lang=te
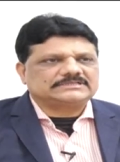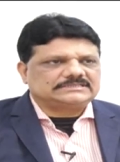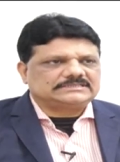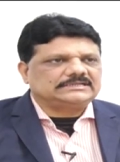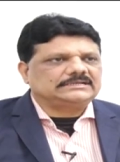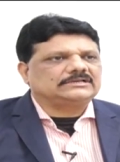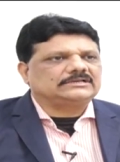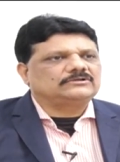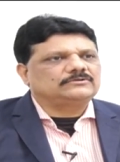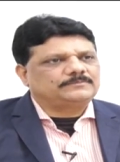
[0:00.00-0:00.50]

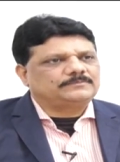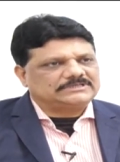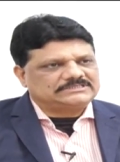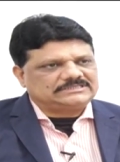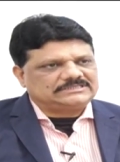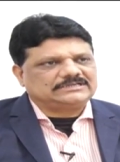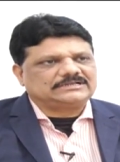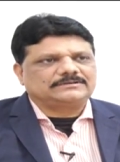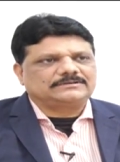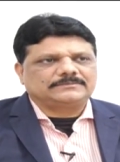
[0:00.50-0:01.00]
పసిరికలు
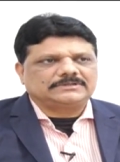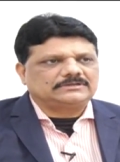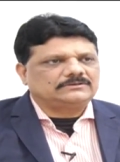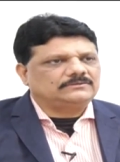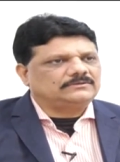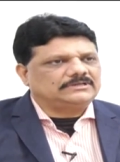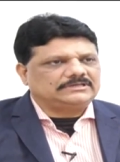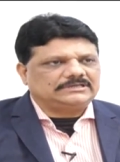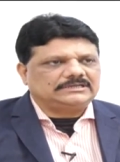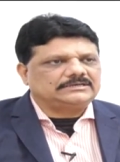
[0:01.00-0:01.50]

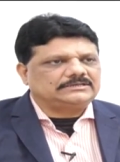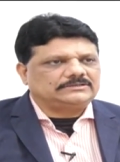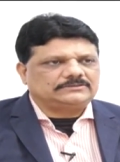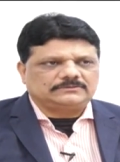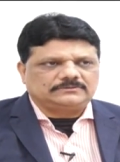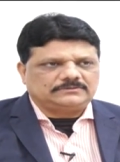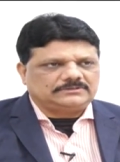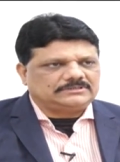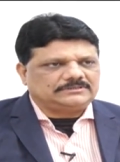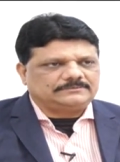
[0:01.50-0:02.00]
పచ్చకామెర్లు అని
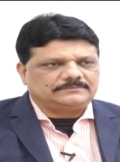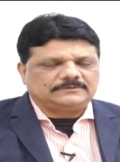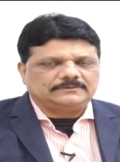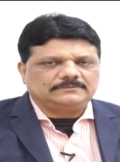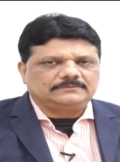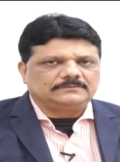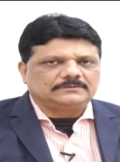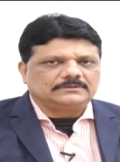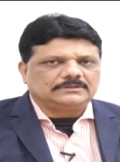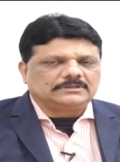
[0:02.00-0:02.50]
అంటూ ఉంటాము
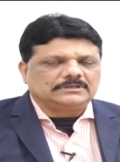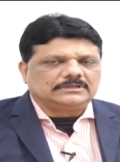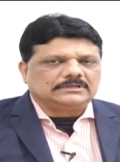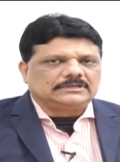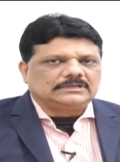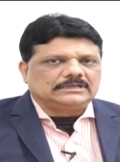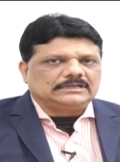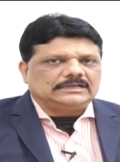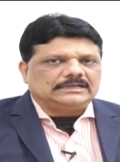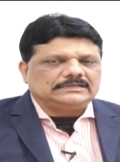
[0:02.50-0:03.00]

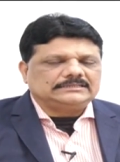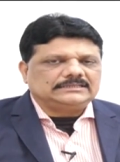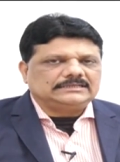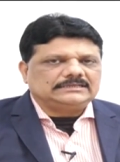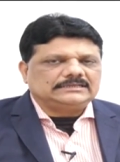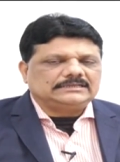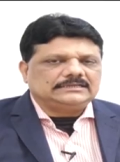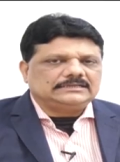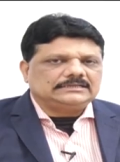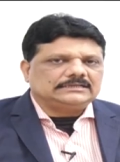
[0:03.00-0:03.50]
అయితే
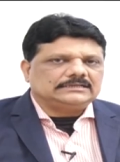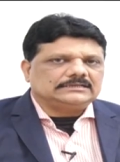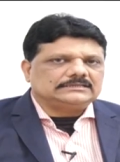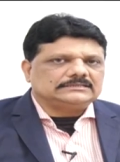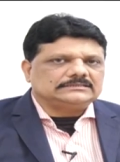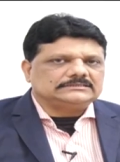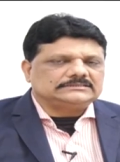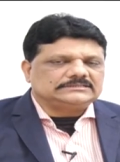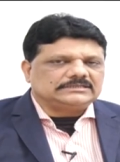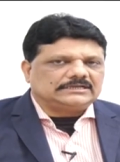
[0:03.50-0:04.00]

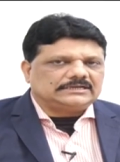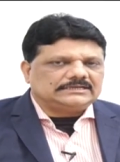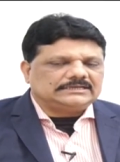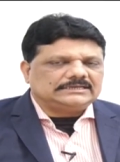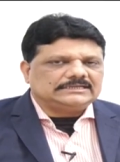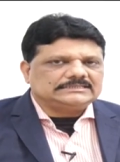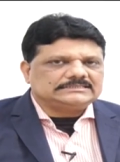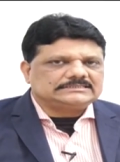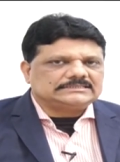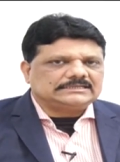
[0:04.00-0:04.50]

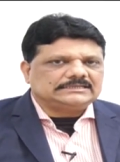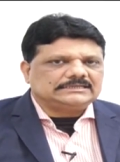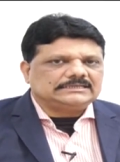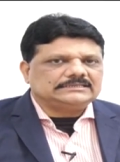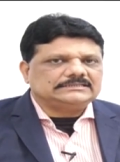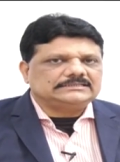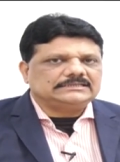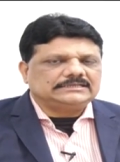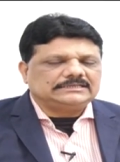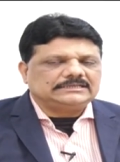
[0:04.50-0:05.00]
జాండీస్
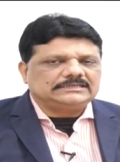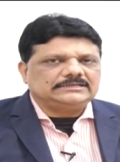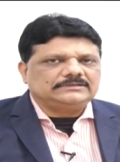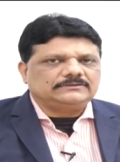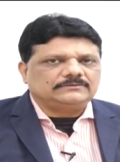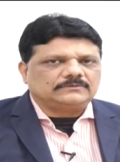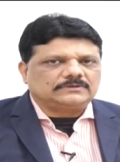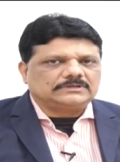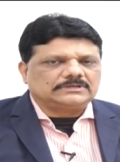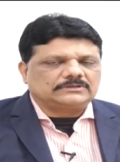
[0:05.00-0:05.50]
అనేది
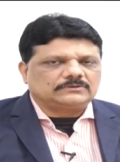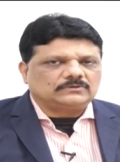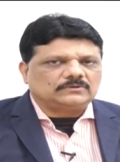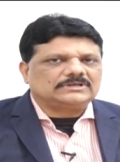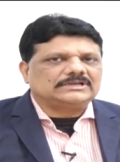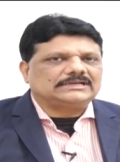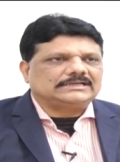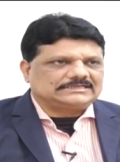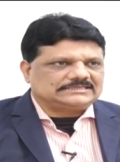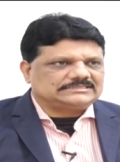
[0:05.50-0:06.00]
ఒక
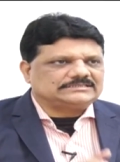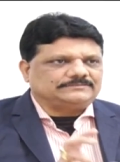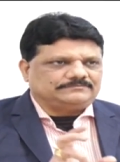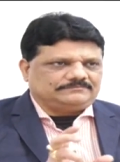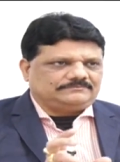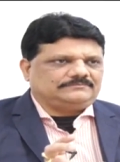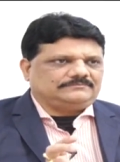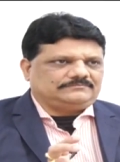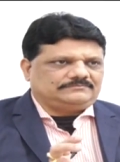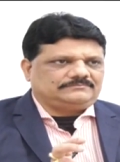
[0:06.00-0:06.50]
రోగ లక్షణం
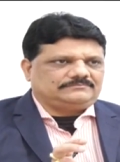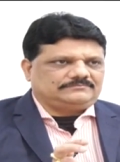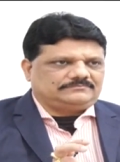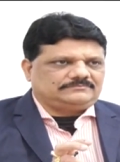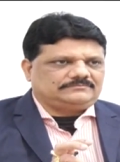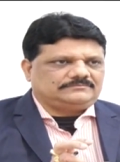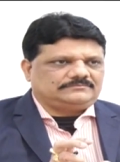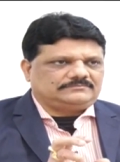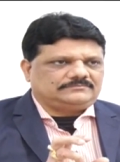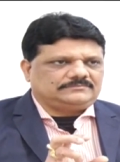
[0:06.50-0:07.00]

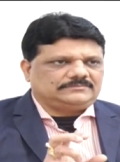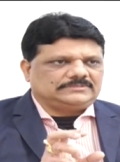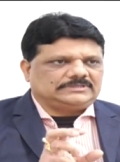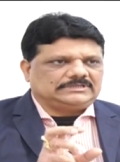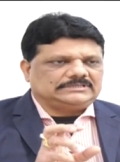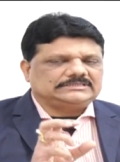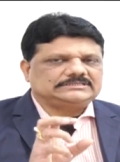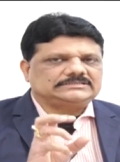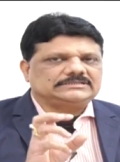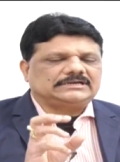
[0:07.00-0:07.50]

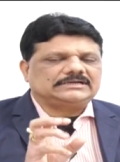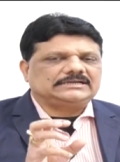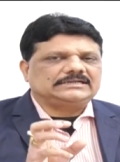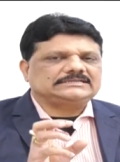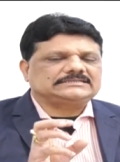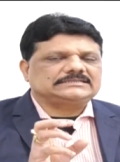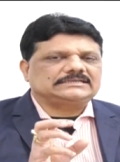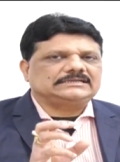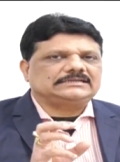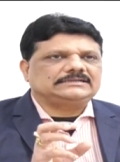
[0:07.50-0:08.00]
అది
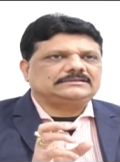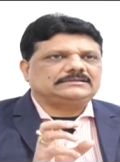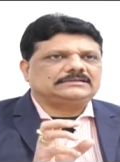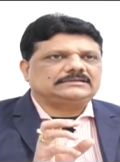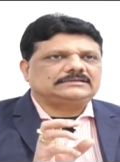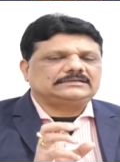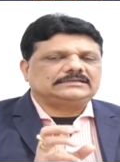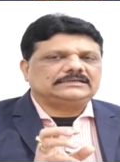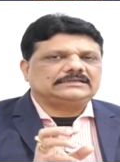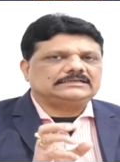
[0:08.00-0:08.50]
జాండీస్ అనేది
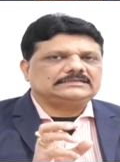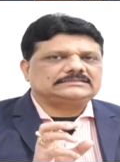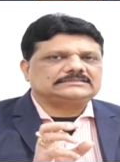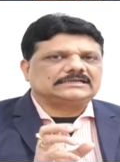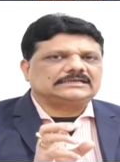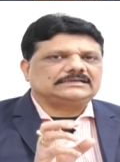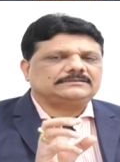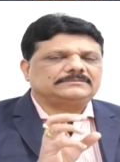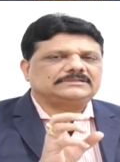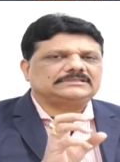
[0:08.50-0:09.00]
అంటే
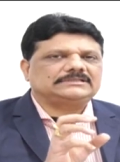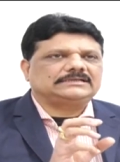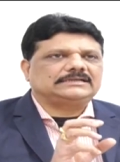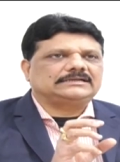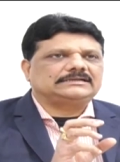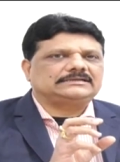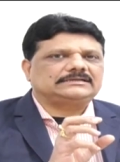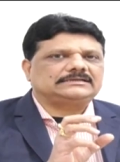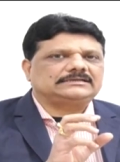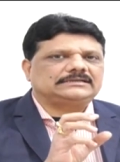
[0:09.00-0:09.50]
చాలామందికి
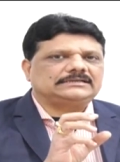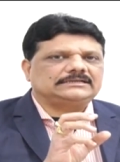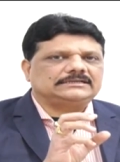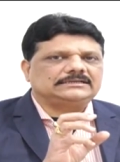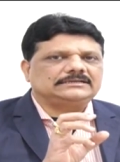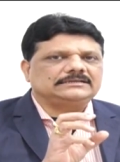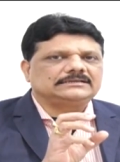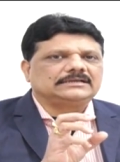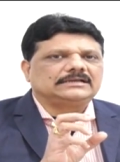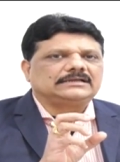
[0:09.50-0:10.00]
ఏంటంటే
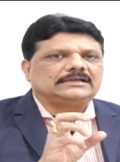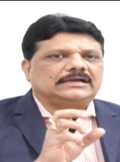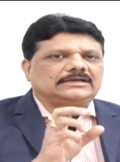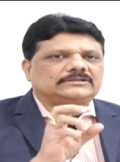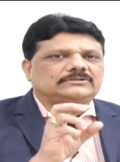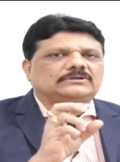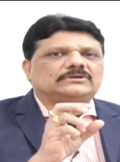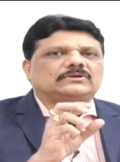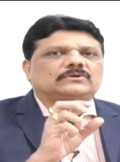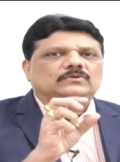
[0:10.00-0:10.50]

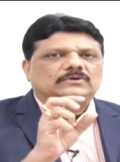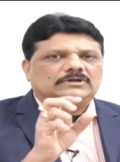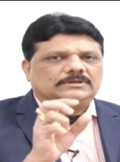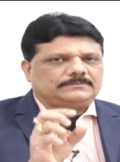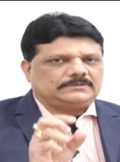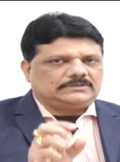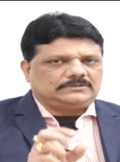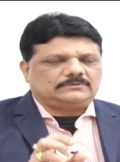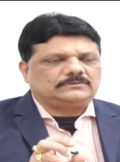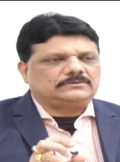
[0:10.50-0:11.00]
అదొక
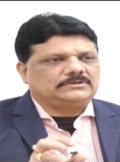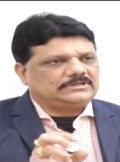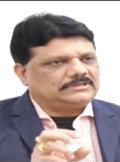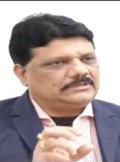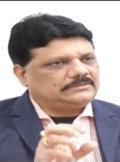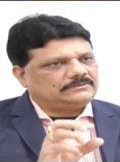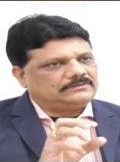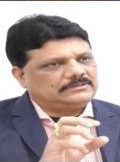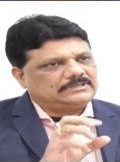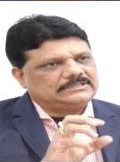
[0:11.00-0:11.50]
రోగం
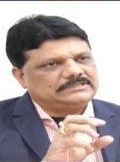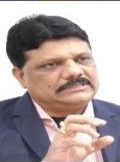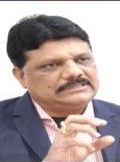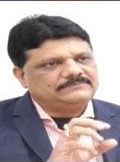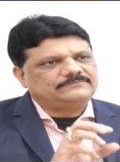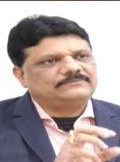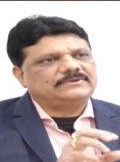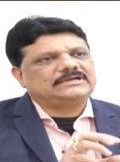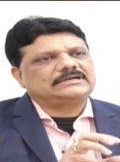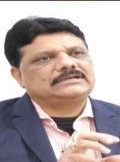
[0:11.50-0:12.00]
అనుకుంటారు అది
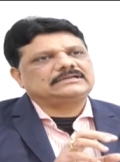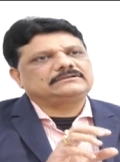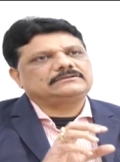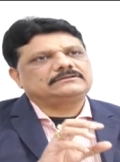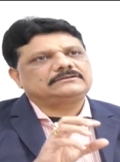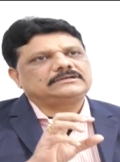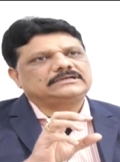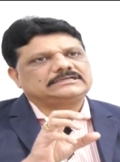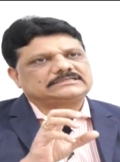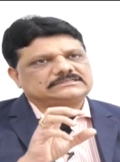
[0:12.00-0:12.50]
ఇన్ఫ్యాక్ట్
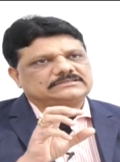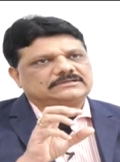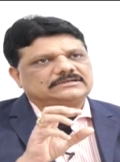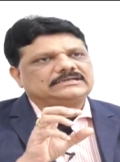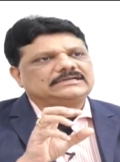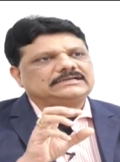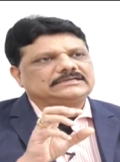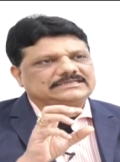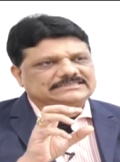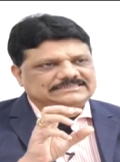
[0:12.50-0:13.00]
ఇట్స్
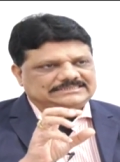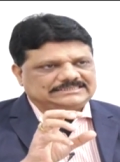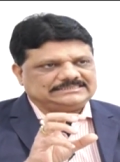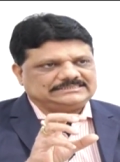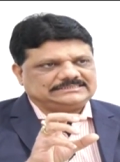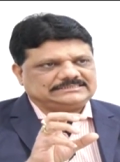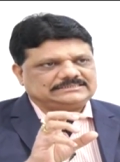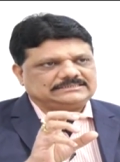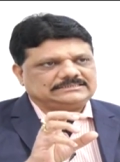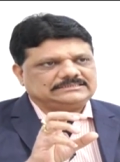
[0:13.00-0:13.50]
నాట్ ఏ
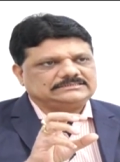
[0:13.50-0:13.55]
డిసీజ్